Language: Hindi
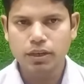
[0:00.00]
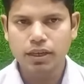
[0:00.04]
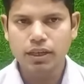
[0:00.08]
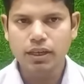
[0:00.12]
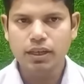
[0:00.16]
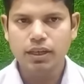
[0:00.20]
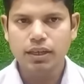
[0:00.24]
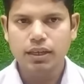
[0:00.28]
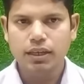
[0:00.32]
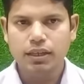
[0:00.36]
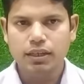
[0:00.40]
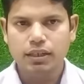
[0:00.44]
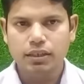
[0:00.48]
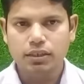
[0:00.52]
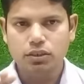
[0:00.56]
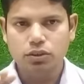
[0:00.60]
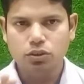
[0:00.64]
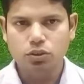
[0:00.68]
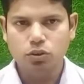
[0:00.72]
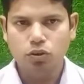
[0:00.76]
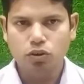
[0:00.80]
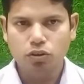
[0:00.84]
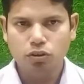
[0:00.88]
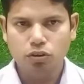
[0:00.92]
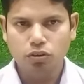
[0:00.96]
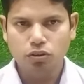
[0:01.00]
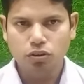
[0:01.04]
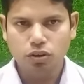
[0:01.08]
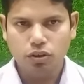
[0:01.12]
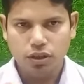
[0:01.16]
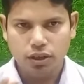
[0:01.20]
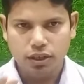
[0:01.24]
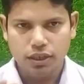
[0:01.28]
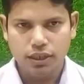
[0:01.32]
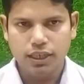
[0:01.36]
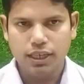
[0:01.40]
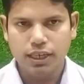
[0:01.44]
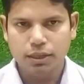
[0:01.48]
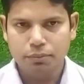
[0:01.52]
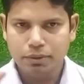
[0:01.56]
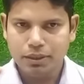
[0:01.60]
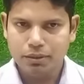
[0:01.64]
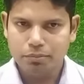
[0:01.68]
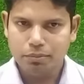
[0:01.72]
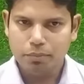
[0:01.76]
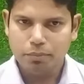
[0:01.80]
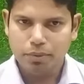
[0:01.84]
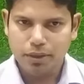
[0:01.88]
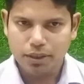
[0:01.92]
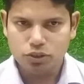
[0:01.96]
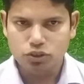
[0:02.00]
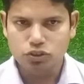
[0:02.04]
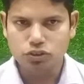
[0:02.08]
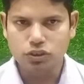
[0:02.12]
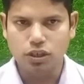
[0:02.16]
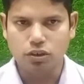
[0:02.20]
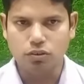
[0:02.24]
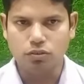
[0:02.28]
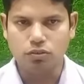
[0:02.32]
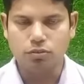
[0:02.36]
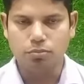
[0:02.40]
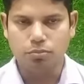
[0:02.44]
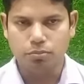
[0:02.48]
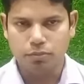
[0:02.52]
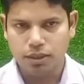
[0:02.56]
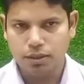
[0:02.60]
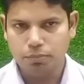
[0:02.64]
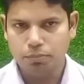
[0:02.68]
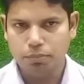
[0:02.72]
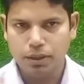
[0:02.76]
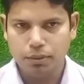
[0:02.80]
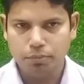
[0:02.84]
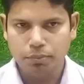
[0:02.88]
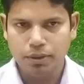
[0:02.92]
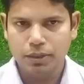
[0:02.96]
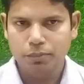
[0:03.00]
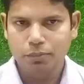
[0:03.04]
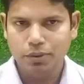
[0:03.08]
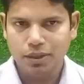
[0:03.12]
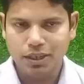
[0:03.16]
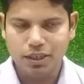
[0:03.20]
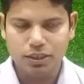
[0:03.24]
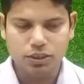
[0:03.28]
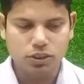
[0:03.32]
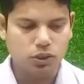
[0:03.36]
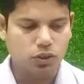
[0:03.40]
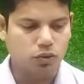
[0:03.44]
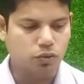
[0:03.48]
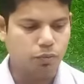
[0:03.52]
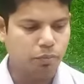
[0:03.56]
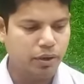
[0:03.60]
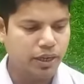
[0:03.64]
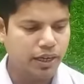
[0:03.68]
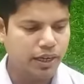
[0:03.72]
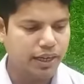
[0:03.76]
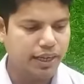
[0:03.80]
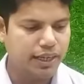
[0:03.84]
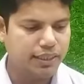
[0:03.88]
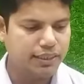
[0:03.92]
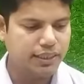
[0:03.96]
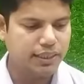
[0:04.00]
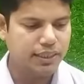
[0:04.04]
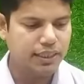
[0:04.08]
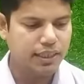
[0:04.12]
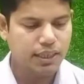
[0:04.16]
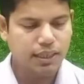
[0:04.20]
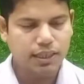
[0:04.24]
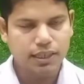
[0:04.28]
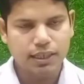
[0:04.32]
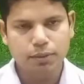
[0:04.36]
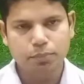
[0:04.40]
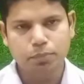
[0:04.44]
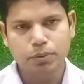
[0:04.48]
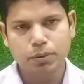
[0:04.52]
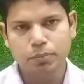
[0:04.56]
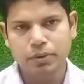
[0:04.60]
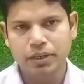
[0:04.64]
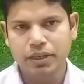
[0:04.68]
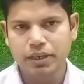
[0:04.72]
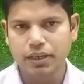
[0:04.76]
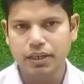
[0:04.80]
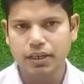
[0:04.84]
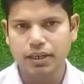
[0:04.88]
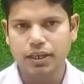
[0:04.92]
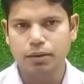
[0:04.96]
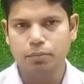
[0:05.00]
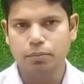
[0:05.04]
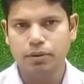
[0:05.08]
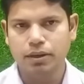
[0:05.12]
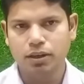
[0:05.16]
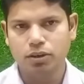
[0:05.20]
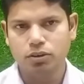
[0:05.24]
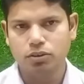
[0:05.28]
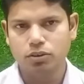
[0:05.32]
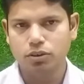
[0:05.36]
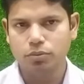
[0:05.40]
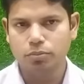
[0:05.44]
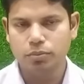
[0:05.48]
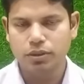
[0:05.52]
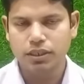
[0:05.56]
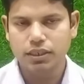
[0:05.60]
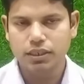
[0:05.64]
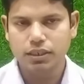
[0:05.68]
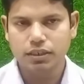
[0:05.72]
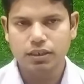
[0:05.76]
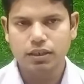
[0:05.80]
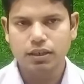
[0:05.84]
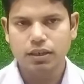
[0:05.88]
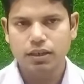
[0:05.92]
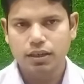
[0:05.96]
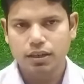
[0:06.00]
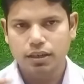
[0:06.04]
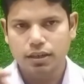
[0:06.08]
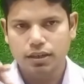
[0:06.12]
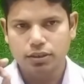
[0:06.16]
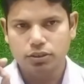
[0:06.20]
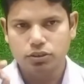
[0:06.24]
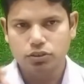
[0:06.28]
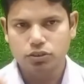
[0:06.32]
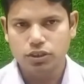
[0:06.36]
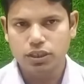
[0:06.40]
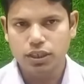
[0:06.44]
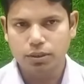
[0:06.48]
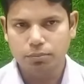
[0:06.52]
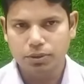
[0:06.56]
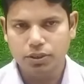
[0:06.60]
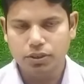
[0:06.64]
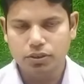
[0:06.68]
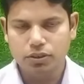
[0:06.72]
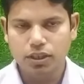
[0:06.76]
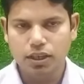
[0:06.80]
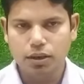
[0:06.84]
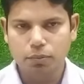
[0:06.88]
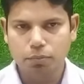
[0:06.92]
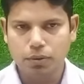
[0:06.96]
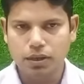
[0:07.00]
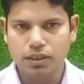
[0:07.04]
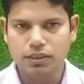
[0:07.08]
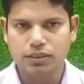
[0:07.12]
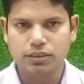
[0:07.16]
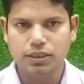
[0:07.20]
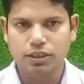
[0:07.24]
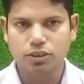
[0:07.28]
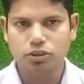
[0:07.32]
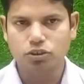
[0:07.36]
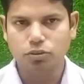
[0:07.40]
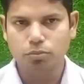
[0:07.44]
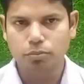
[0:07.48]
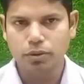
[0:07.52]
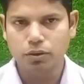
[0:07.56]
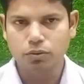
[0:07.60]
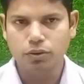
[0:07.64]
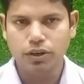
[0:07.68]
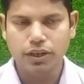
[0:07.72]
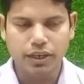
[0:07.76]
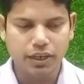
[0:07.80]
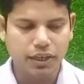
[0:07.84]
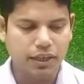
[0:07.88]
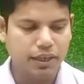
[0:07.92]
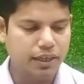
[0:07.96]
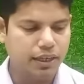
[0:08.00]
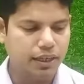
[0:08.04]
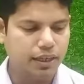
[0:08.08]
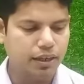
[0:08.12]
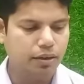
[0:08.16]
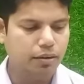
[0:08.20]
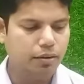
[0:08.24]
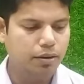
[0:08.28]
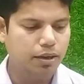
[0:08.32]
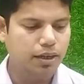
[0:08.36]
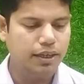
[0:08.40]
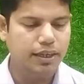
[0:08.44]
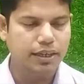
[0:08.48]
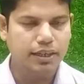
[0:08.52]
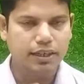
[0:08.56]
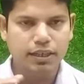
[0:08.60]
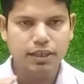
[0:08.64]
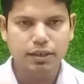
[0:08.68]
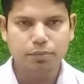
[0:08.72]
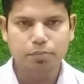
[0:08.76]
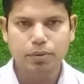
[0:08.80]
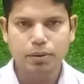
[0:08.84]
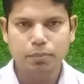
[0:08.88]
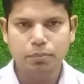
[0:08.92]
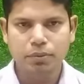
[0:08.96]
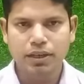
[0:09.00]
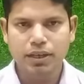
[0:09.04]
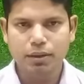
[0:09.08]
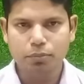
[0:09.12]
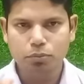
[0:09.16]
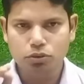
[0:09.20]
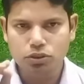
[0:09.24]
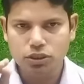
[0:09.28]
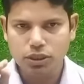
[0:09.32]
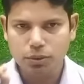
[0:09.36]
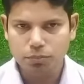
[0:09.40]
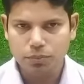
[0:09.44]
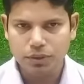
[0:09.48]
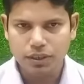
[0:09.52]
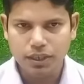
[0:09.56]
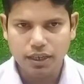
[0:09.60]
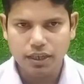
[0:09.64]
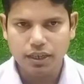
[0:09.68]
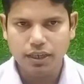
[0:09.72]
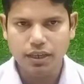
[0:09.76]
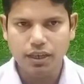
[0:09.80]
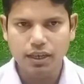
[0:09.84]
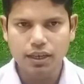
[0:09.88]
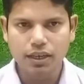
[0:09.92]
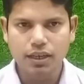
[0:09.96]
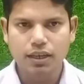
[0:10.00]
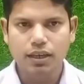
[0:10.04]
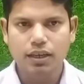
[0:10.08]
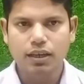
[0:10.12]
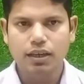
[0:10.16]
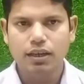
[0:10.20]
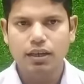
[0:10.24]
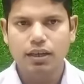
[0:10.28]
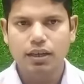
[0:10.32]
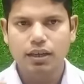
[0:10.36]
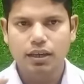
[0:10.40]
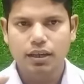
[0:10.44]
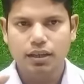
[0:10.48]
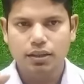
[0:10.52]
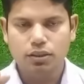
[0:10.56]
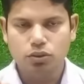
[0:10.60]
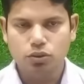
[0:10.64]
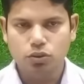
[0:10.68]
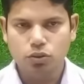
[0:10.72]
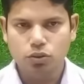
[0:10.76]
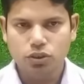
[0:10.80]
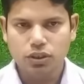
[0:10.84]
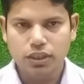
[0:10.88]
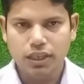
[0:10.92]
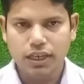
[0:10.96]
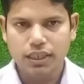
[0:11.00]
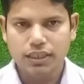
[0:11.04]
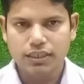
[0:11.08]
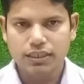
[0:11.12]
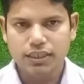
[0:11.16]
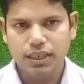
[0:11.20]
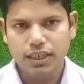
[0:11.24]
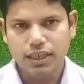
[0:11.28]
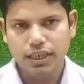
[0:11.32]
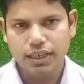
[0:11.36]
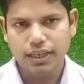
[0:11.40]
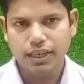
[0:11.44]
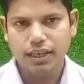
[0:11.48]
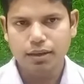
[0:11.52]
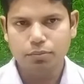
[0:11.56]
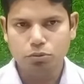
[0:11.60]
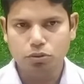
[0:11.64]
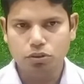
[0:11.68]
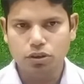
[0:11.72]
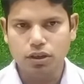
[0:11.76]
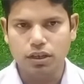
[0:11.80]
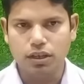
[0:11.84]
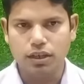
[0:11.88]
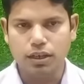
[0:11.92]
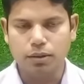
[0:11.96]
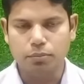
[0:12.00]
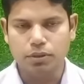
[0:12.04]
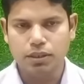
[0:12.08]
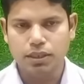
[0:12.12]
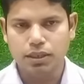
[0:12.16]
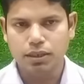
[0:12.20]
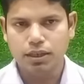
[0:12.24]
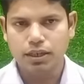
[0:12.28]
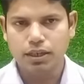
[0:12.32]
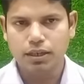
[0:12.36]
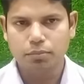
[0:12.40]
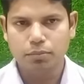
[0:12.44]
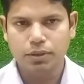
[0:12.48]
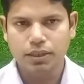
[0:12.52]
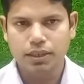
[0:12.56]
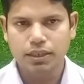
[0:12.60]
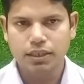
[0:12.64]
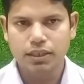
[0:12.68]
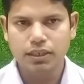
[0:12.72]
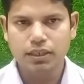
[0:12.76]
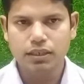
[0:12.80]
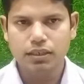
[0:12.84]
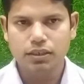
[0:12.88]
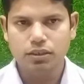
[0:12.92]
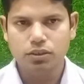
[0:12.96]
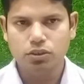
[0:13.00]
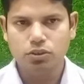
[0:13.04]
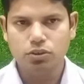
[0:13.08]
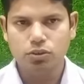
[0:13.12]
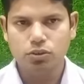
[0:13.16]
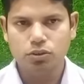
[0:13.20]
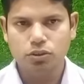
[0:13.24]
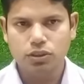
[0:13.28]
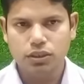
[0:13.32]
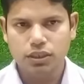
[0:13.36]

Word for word: मैं दो ई एम आई भी भर चुका हूँ मैंने पेमेंट भी कर चुका हूँ मैंने कैसे किया रीपेमेंट करके मैं ऑटोमेटिक जो डेबिट होता है पाँच तारीख को मैं वेट नहीं किया लेकिन रीपेमेंट आपको जब भी करना है दो तारीख से लेके आपको करना है मतलब हर महीने दो